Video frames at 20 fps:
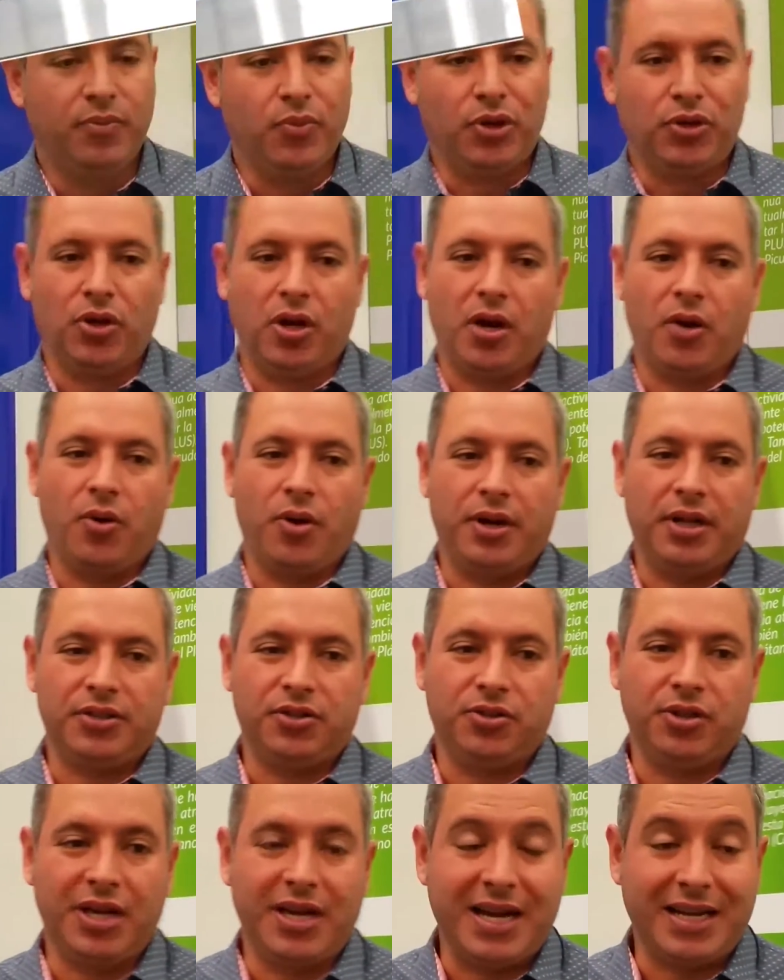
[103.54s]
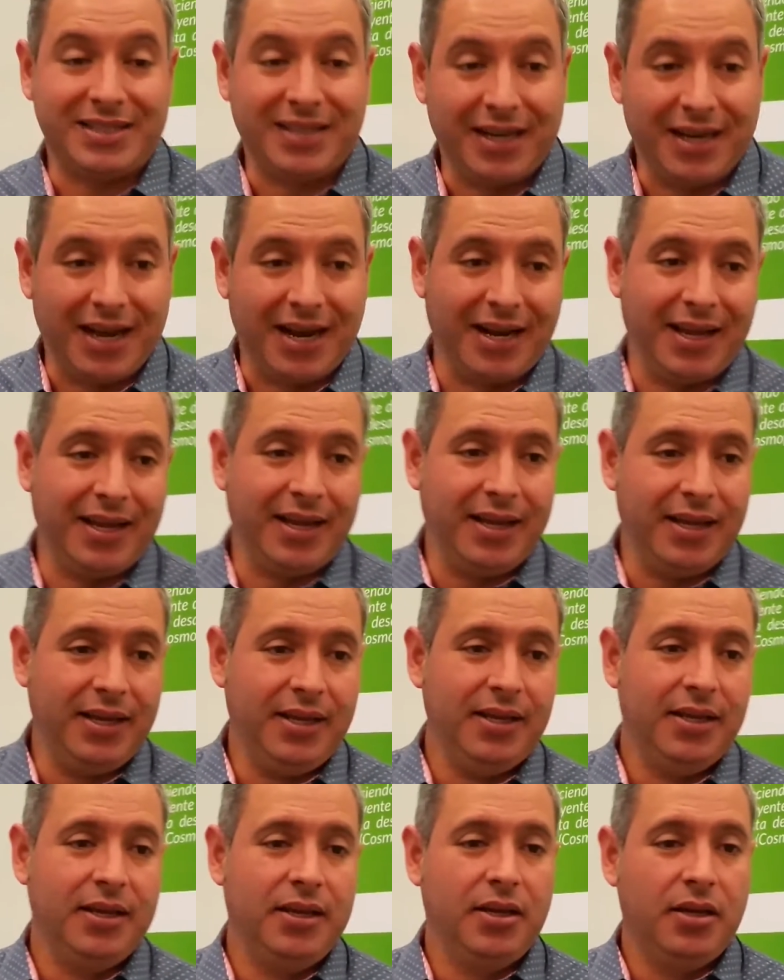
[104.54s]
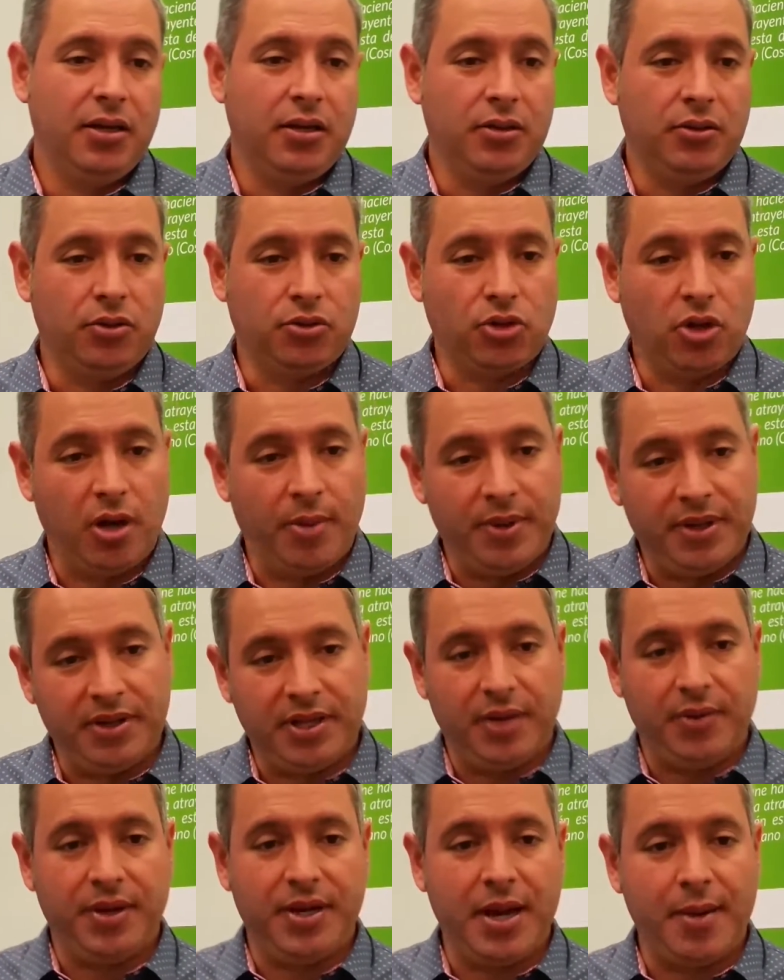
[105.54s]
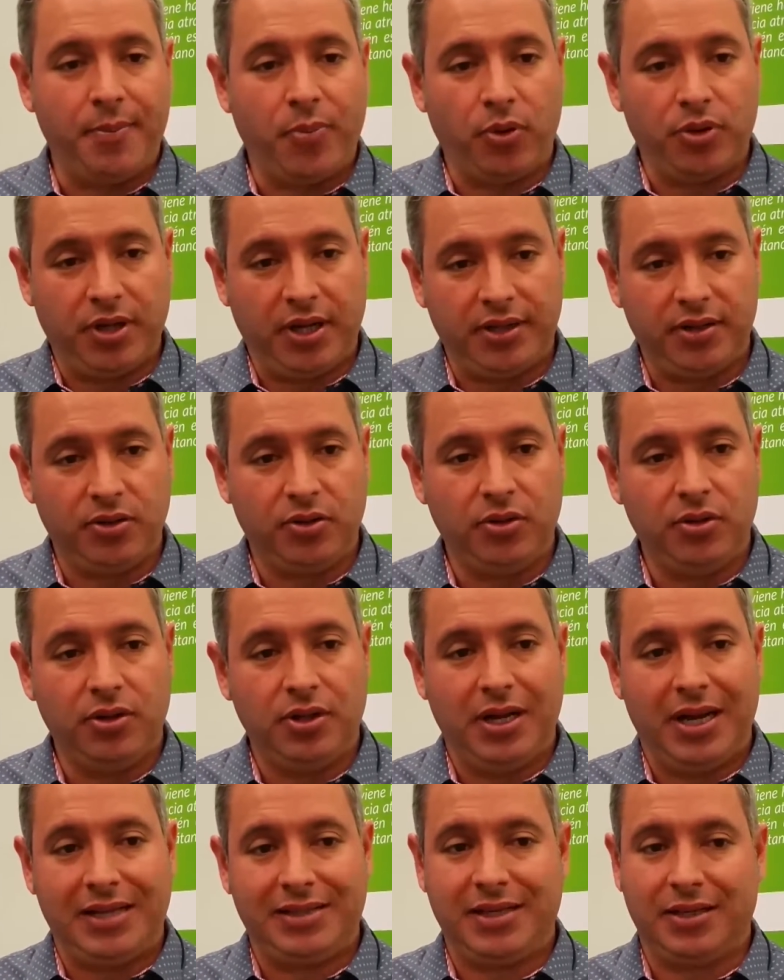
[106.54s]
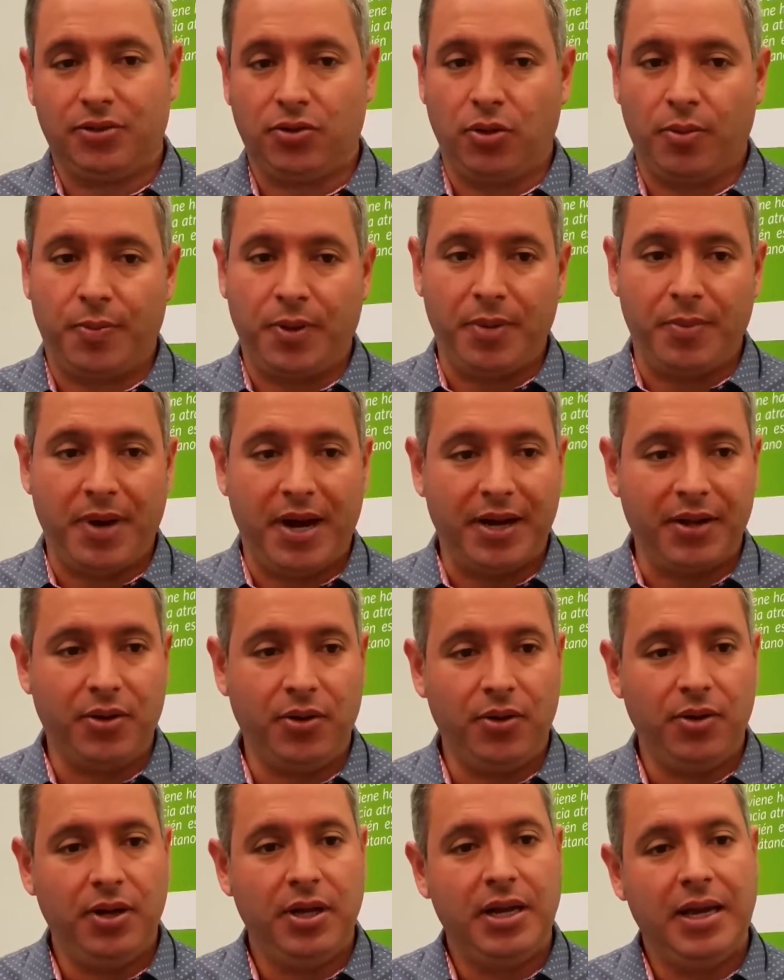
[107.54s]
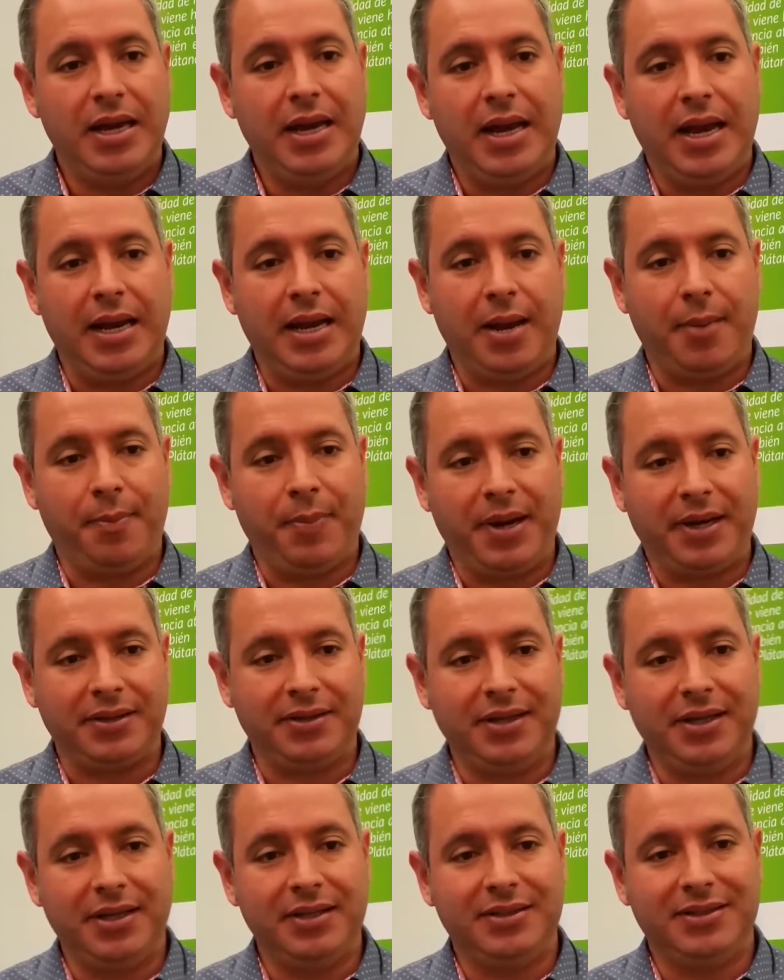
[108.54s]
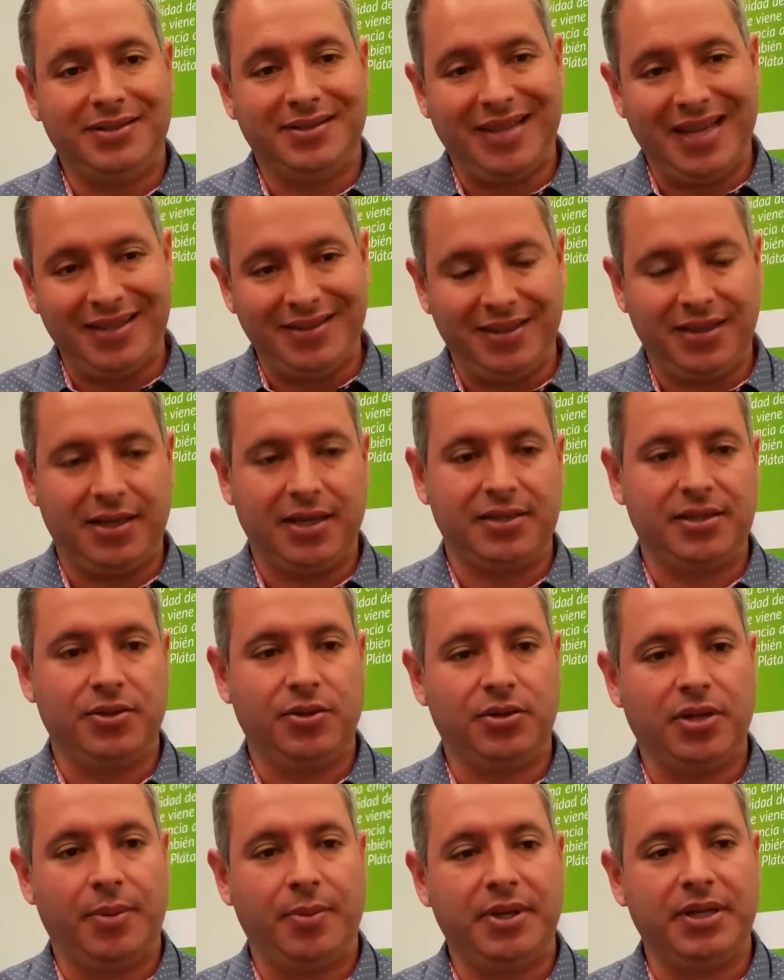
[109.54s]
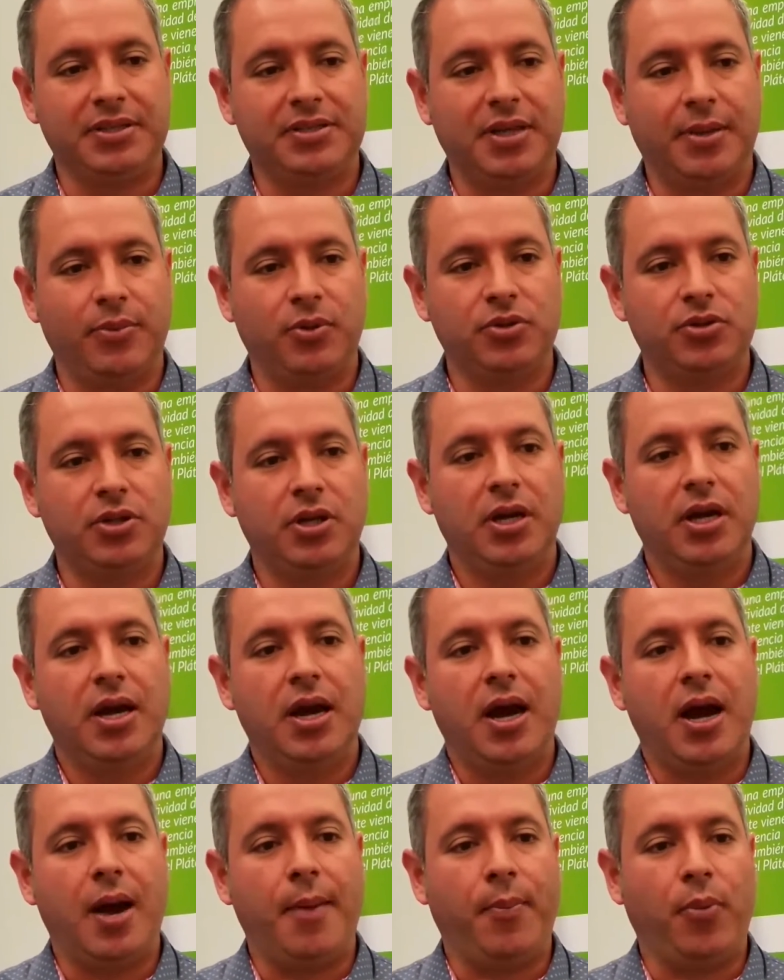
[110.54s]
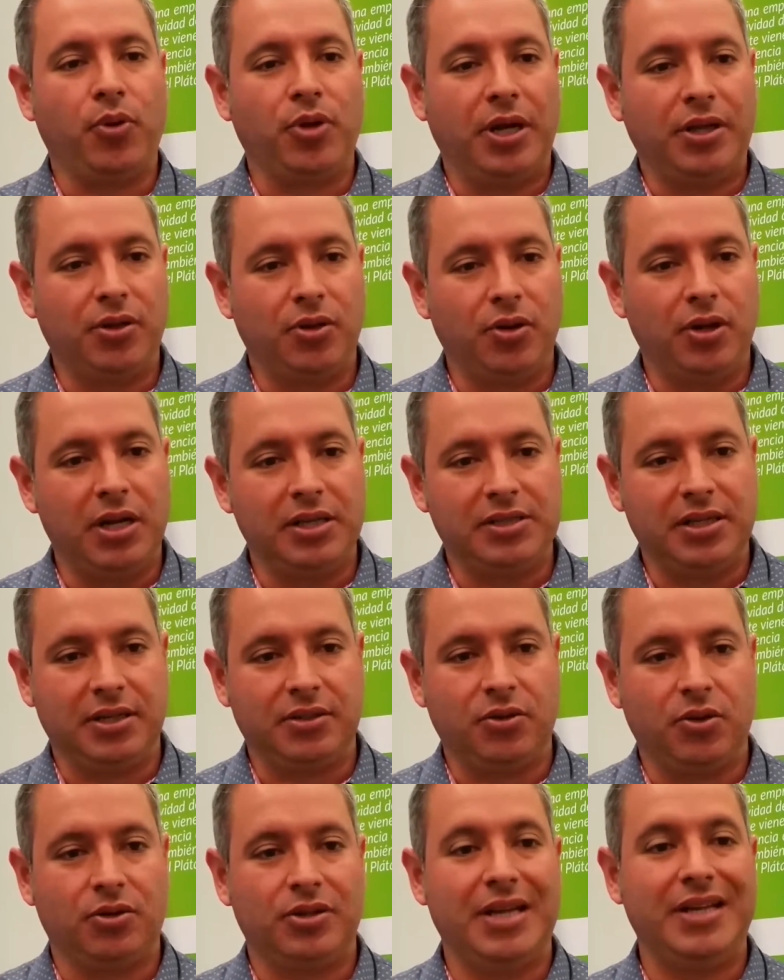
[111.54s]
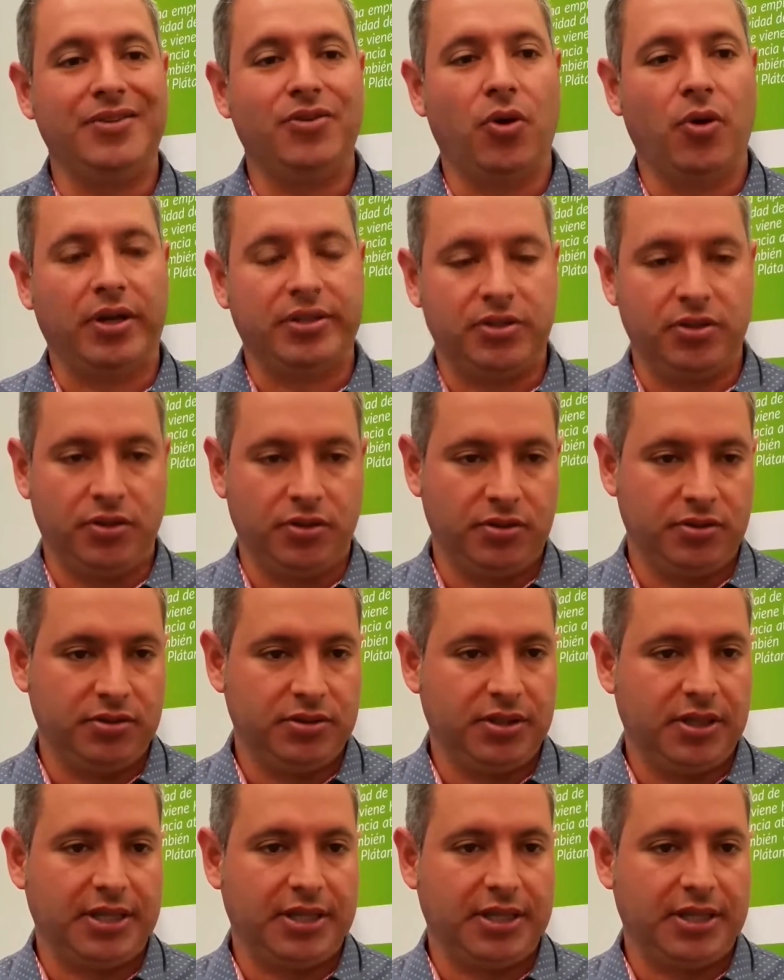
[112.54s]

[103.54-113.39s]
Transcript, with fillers: Bueno, la gobernación de Casanare no solamente viene apoyando el sector primario en la parte técnica, sino también estamos apoyando en el sector de innovación.